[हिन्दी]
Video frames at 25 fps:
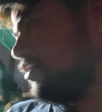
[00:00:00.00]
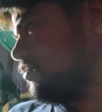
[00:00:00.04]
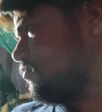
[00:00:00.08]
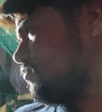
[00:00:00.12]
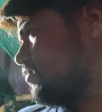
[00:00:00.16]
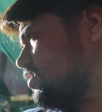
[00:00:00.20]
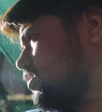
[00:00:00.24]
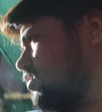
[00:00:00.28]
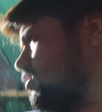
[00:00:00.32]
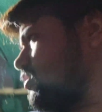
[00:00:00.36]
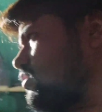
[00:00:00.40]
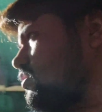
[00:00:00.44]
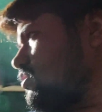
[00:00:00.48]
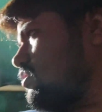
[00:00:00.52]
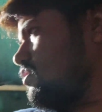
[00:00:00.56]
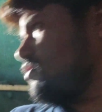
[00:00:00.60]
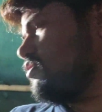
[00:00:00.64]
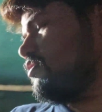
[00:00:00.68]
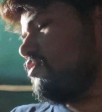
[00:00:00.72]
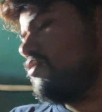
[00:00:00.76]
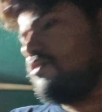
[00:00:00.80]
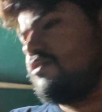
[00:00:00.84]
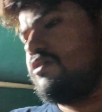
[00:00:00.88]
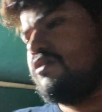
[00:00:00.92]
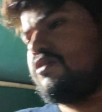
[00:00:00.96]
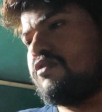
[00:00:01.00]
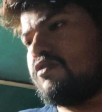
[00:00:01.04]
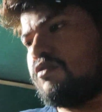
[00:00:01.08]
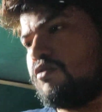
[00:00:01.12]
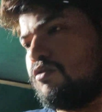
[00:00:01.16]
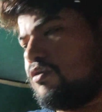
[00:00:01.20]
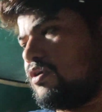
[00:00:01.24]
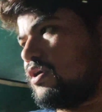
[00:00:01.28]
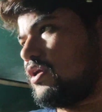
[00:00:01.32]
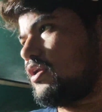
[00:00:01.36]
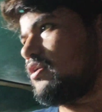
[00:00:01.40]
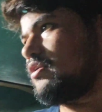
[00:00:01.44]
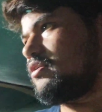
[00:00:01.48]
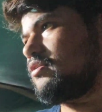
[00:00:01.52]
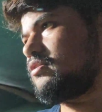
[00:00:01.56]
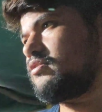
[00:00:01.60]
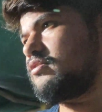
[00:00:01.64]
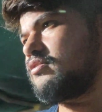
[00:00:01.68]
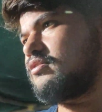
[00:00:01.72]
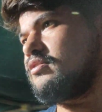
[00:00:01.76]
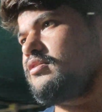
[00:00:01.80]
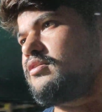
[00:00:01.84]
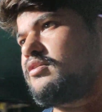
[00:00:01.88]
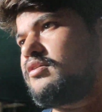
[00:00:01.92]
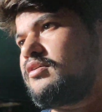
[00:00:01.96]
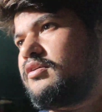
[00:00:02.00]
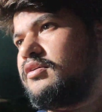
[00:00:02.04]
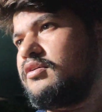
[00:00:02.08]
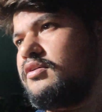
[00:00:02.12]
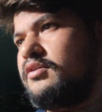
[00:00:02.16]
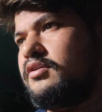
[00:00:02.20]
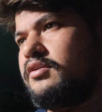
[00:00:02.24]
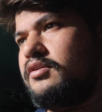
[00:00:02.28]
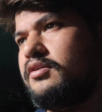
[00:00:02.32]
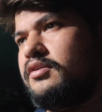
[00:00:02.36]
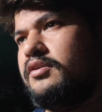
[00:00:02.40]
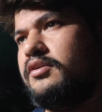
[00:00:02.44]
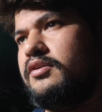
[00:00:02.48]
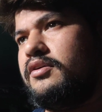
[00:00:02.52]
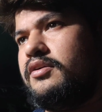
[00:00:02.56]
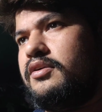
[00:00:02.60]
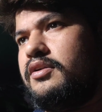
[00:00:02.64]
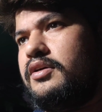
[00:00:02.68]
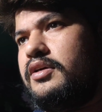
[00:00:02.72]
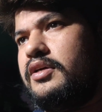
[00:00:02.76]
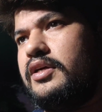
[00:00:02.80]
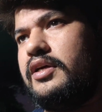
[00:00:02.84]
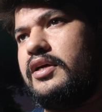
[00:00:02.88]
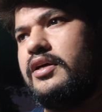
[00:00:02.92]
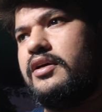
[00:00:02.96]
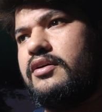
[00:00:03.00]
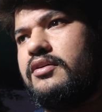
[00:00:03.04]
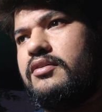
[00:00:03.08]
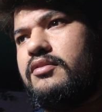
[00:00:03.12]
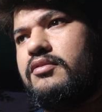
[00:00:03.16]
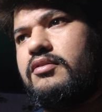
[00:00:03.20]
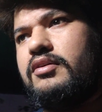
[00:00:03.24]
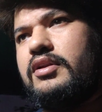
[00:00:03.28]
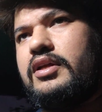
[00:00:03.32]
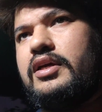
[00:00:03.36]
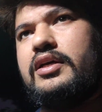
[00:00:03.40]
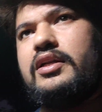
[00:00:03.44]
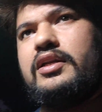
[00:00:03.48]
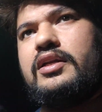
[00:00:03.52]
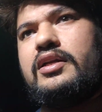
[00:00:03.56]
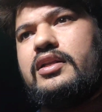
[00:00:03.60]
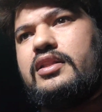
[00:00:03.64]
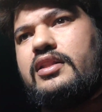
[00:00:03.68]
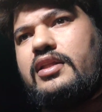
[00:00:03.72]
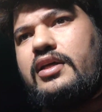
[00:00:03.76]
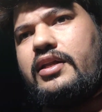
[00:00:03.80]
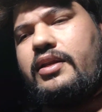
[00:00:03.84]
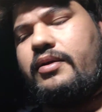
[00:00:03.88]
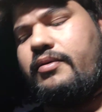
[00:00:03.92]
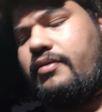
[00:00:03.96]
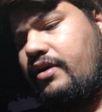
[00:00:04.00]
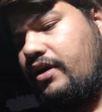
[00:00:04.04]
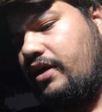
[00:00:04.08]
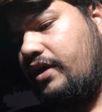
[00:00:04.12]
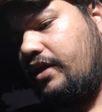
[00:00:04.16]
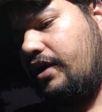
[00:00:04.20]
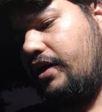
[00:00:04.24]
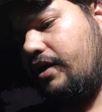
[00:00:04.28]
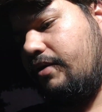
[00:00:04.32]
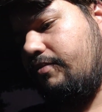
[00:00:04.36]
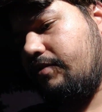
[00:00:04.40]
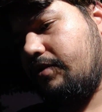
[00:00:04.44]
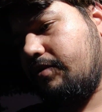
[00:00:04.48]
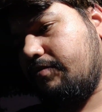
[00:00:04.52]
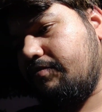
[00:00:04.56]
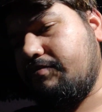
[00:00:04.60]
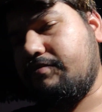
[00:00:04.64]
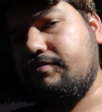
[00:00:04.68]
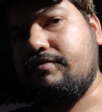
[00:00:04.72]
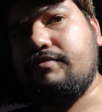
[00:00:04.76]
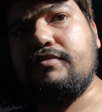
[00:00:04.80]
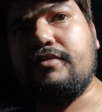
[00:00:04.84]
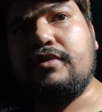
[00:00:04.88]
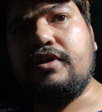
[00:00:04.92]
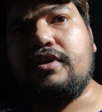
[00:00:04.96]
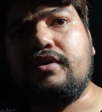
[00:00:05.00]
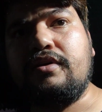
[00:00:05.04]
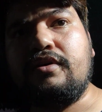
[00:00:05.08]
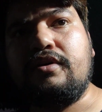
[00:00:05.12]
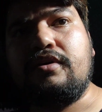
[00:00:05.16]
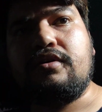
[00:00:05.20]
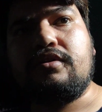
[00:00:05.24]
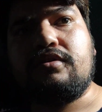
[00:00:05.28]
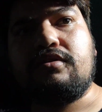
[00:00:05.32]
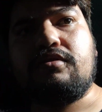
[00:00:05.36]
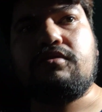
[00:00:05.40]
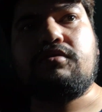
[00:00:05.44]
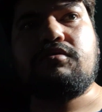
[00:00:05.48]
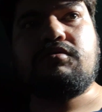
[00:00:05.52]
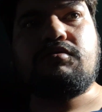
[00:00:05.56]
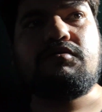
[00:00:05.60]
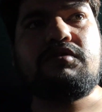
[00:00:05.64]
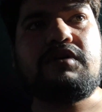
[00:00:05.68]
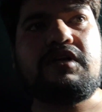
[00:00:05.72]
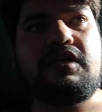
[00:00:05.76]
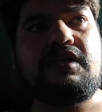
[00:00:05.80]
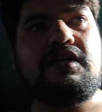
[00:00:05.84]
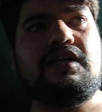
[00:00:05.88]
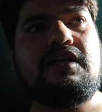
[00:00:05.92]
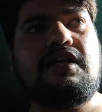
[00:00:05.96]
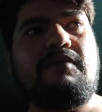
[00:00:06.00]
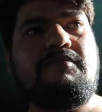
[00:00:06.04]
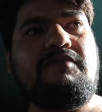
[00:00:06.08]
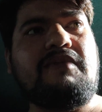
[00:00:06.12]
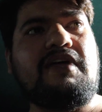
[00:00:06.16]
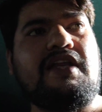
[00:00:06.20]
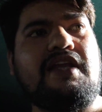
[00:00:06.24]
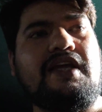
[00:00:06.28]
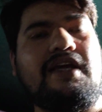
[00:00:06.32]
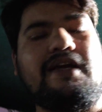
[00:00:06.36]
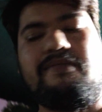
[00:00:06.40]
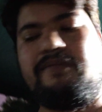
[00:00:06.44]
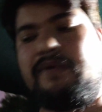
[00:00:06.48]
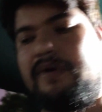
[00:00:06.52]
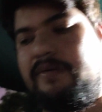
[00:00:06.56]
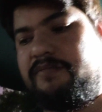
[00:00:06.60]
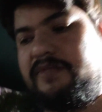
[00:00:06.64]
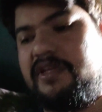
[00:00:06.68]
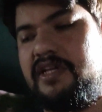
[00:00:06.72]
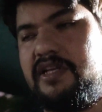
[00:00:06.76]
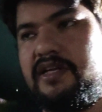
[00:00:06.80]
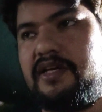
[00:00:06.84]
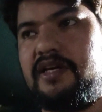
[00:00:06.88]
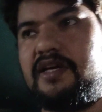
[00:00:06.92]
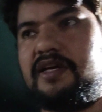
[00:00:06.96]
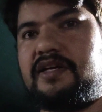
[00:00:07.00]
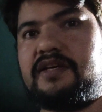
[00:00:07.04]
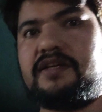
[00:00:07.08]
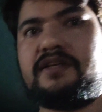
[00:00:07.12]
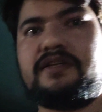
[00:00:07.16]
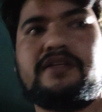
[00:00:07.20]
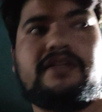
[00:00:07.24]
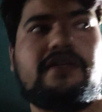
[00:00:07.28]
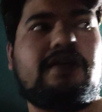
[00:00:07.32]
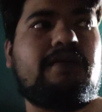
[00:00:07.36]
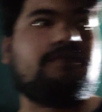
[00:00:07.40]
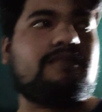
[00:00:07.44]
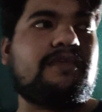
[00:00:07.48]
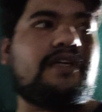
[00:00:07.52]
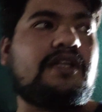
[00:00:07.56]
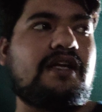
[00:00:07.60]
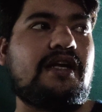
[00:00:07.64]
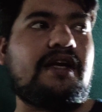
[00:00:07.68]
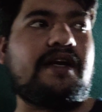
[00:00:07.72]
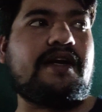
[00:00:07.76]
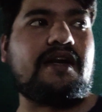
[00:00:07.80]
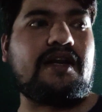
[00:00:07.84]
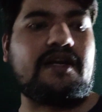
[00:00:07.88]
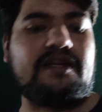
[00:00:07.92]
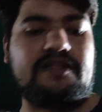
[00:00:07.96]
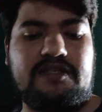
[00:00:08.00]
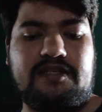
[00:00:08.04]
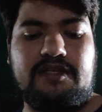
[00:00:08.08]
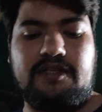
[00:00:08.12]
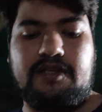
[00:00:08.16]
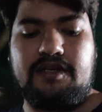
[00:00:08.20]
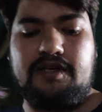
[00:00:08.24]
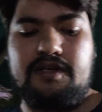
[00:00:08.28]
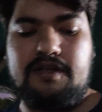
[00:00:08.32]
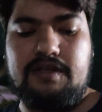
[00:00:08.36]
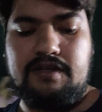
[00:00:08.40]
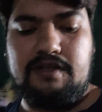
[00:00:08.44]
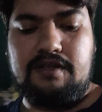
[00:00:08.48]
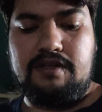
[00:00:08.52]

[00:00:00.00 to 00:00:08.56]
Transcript: था हमें क्रोटन ठीक है और एक लेना था एरिक एरिका पाम तो क्रोटन ले लिया हमने एरिका पाम नहीं लिया हमने लिया ड्राई चीना